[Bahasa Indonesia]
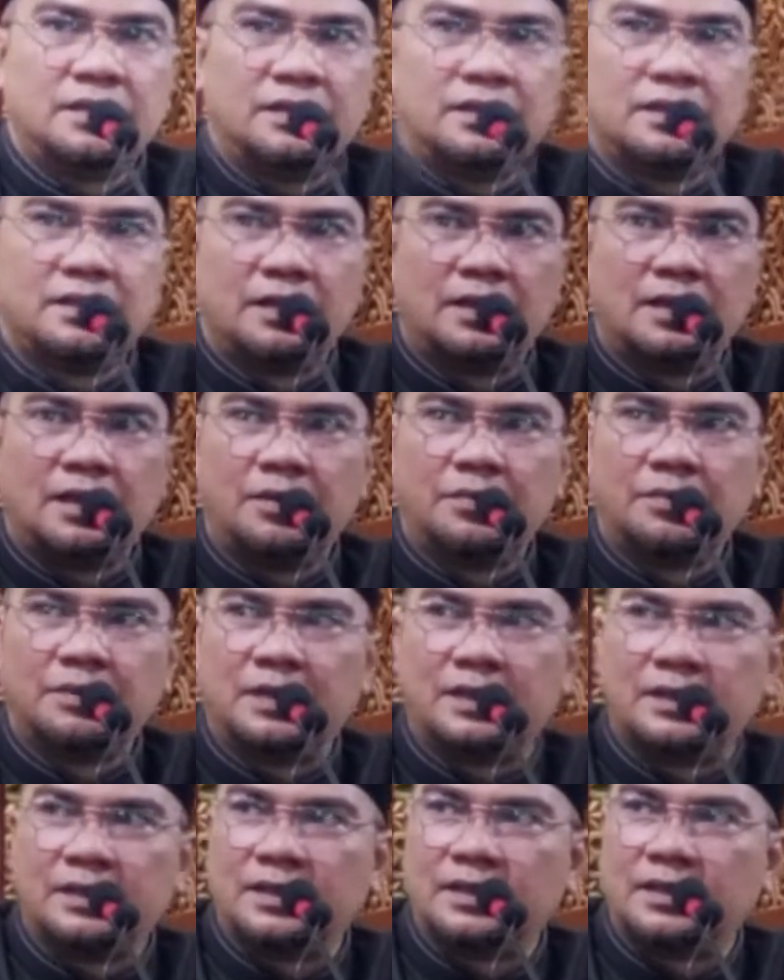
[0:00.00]
Innal
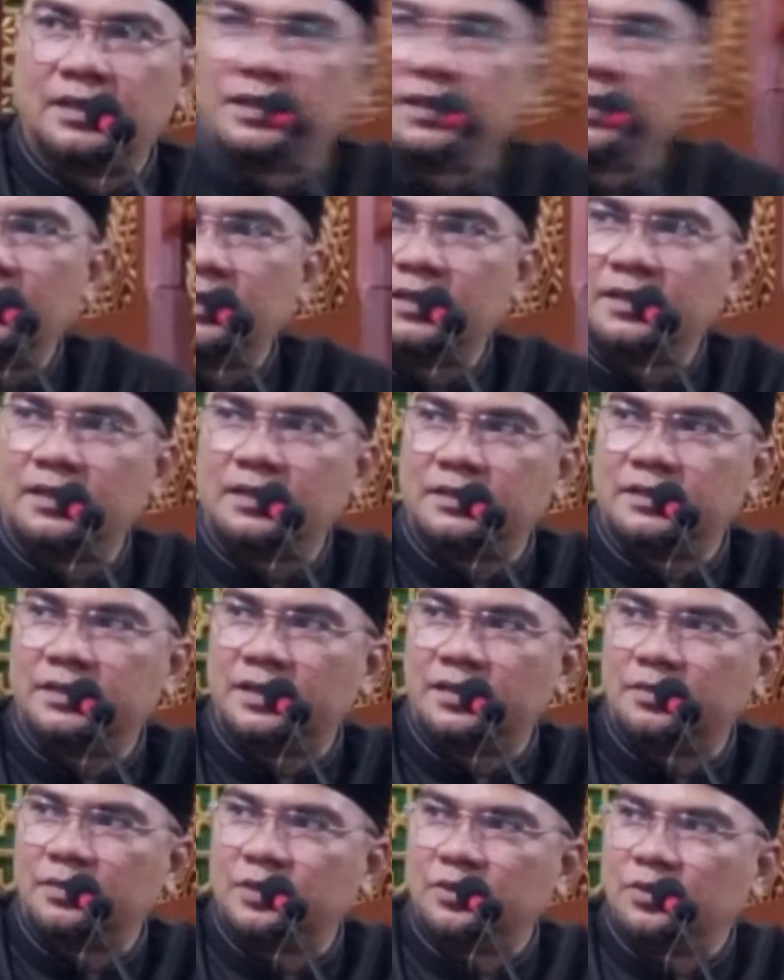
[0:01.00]
hamdalillah
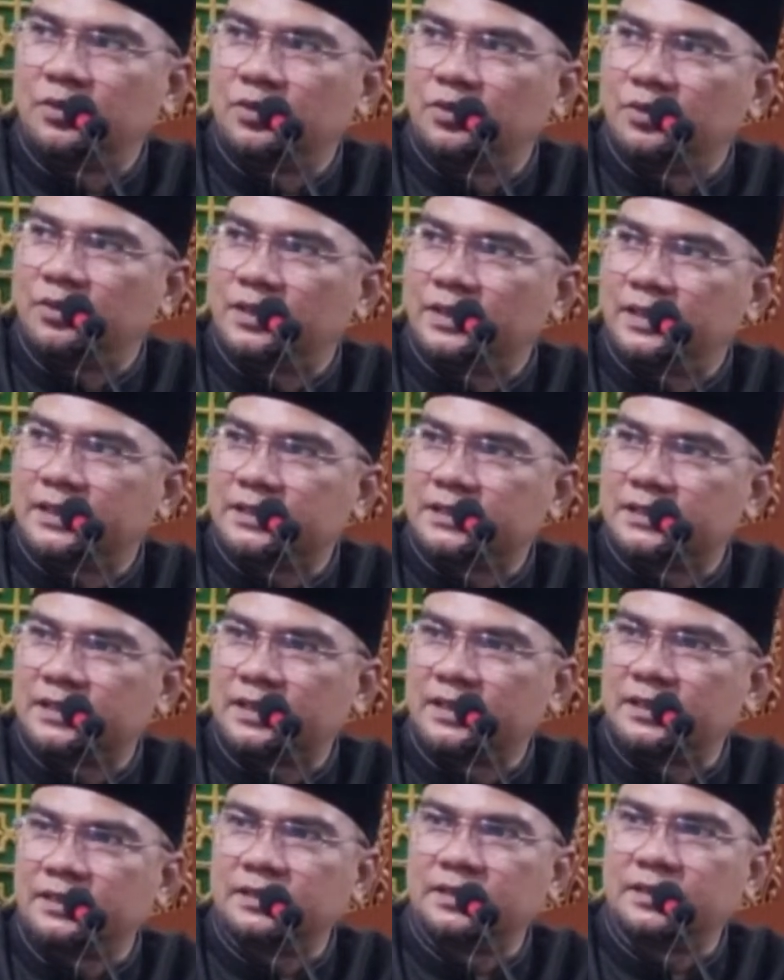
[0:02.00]
nahmaduhu wa
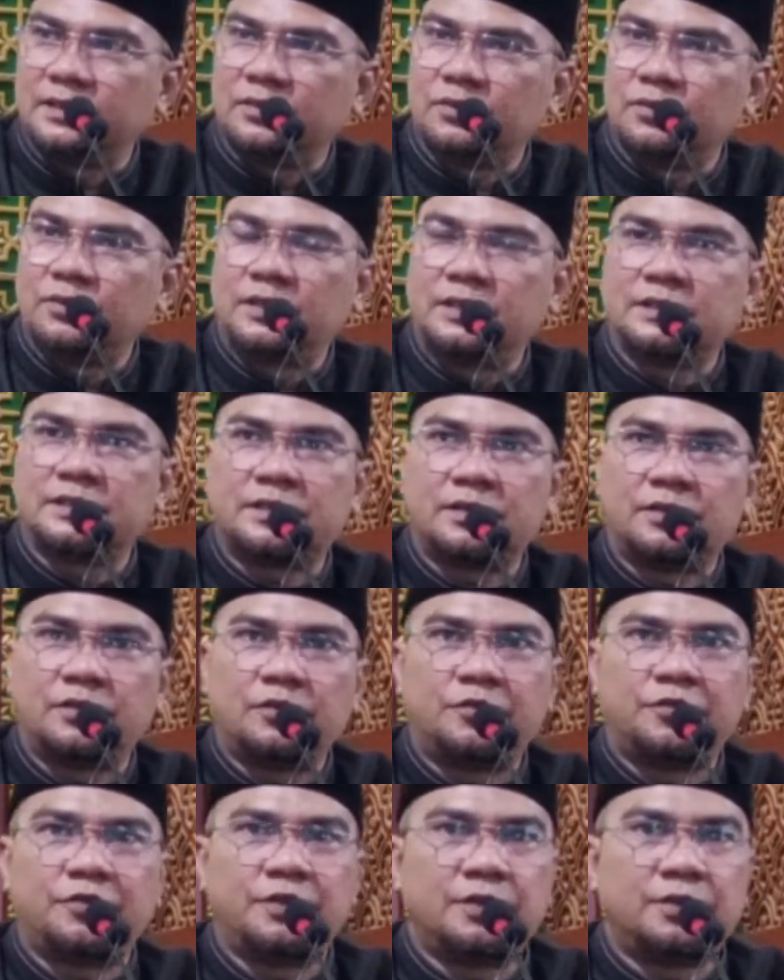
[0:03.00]
nasta'inu wa
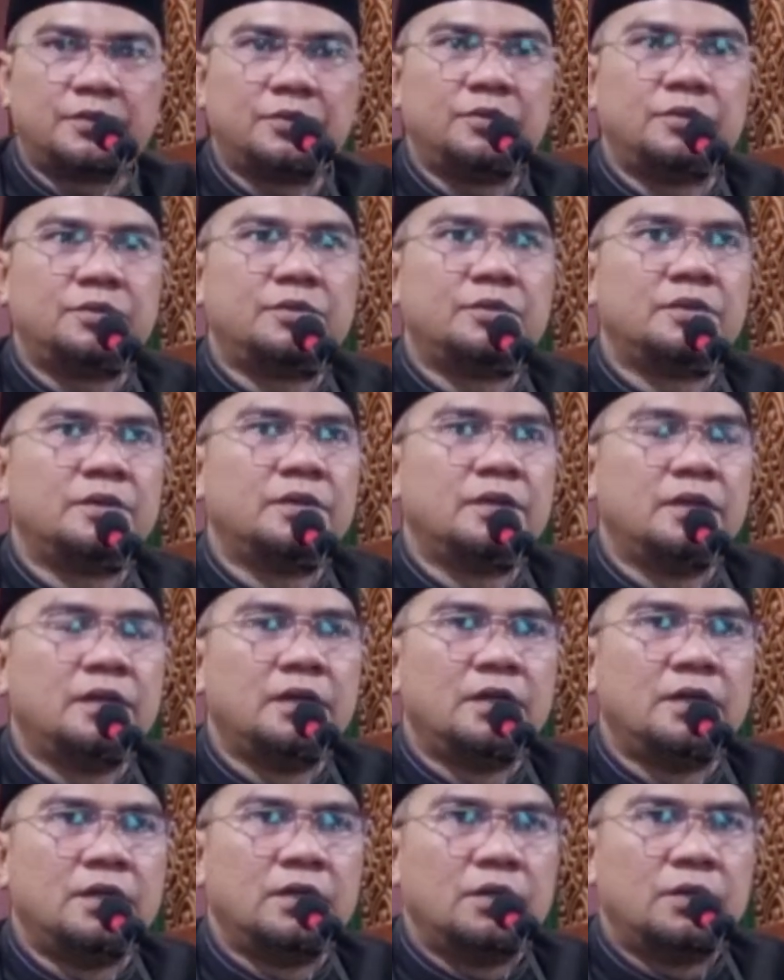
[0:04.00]
nastaghfiruh
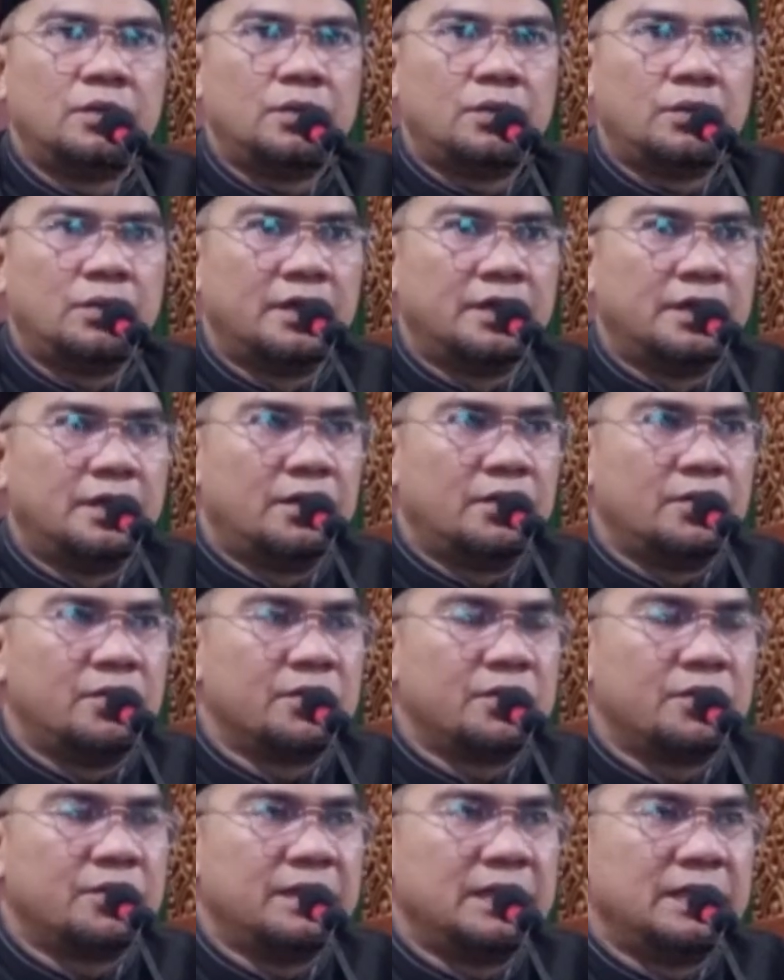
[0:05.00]
wa
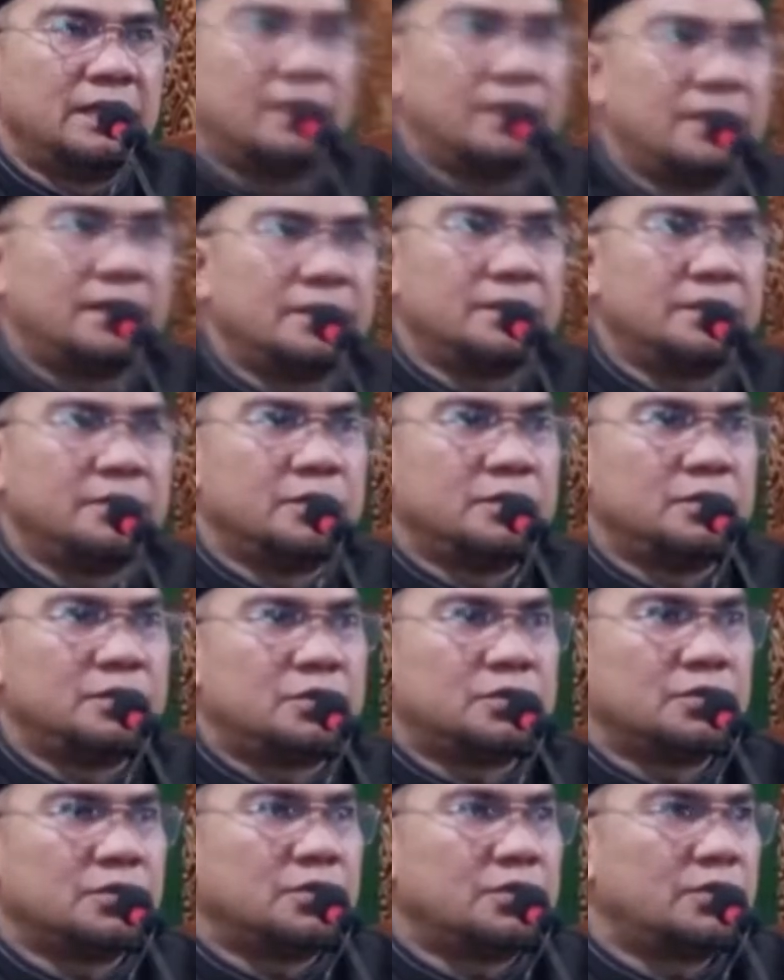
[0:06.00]
na'udzu billahi min
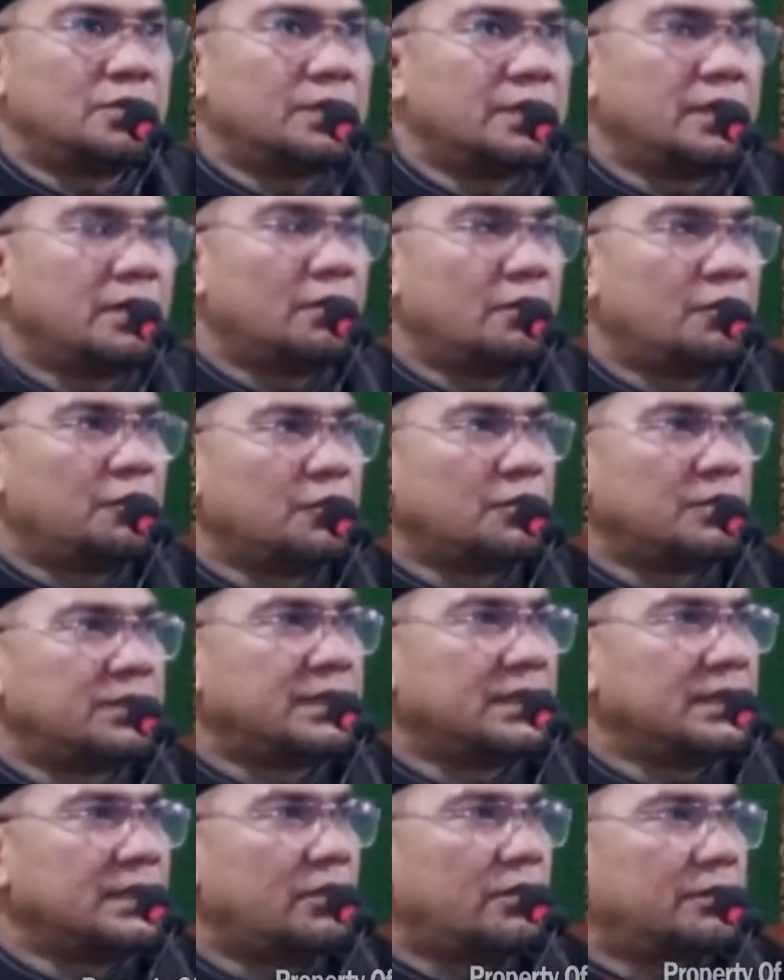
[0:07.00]
shururi
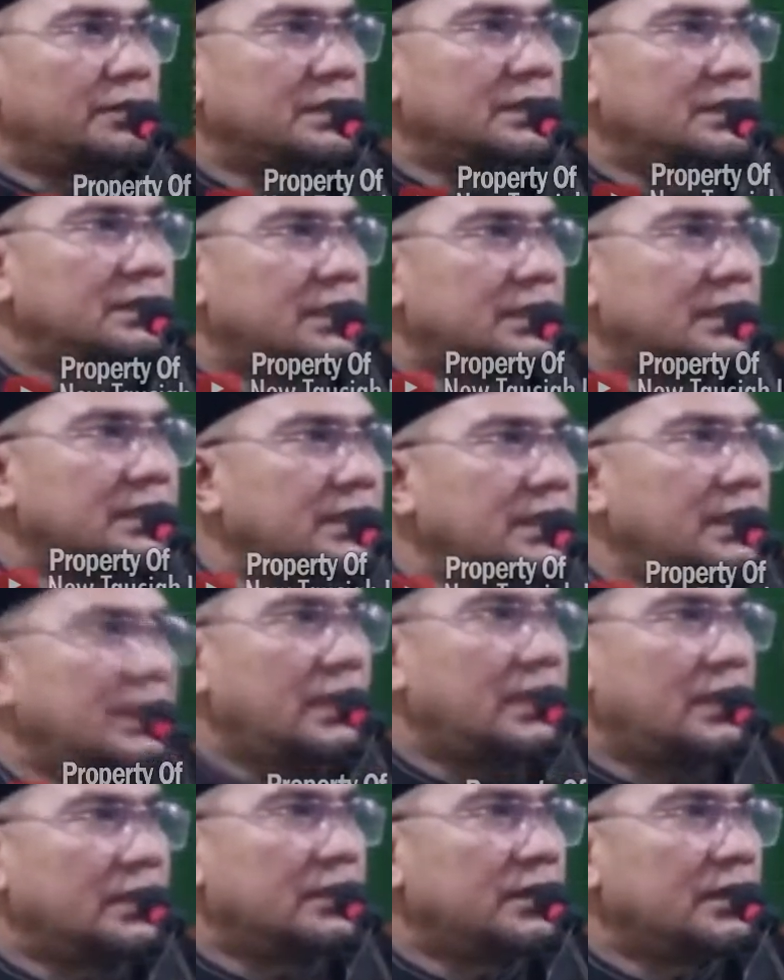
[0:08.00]
anfusina wa min
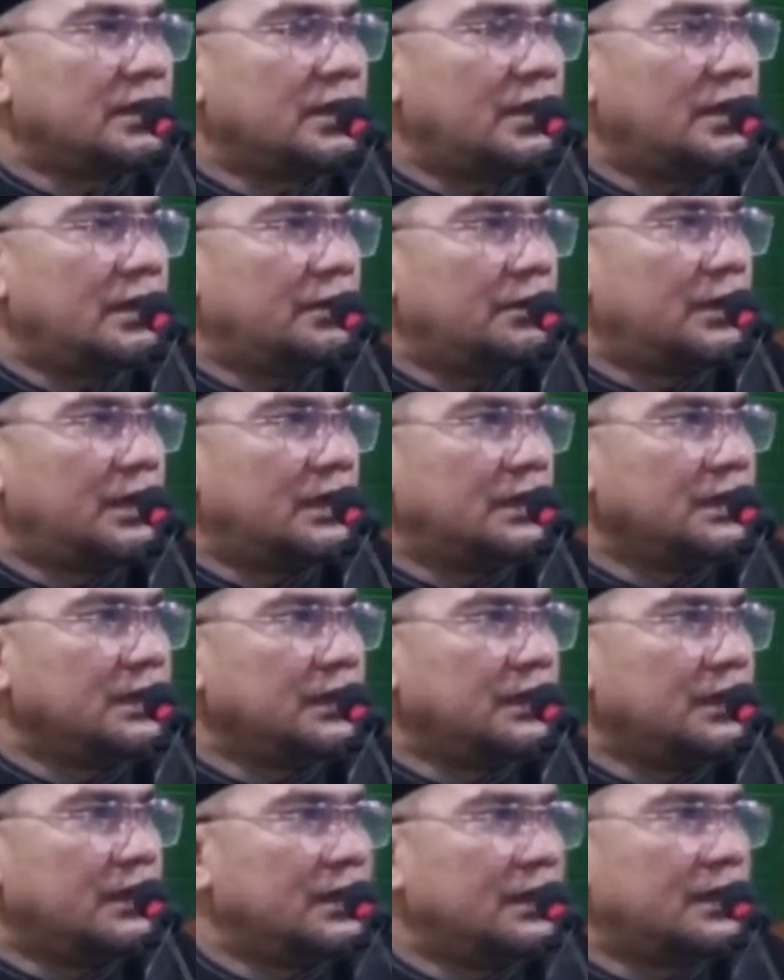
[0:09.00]
sayyiati
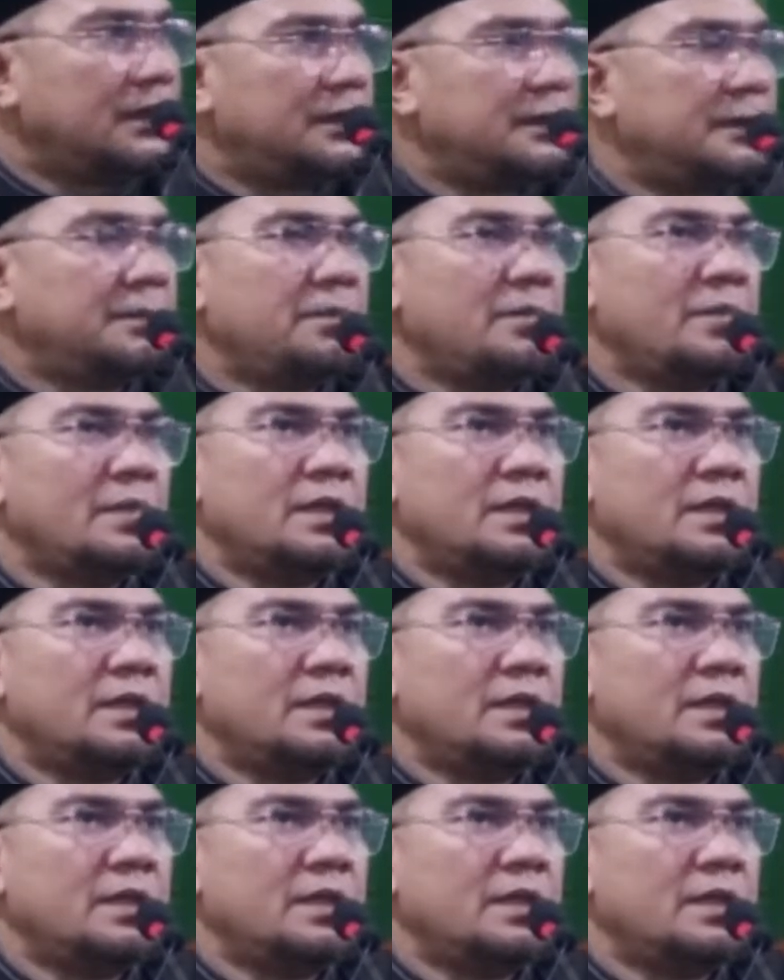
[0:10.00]
a'malina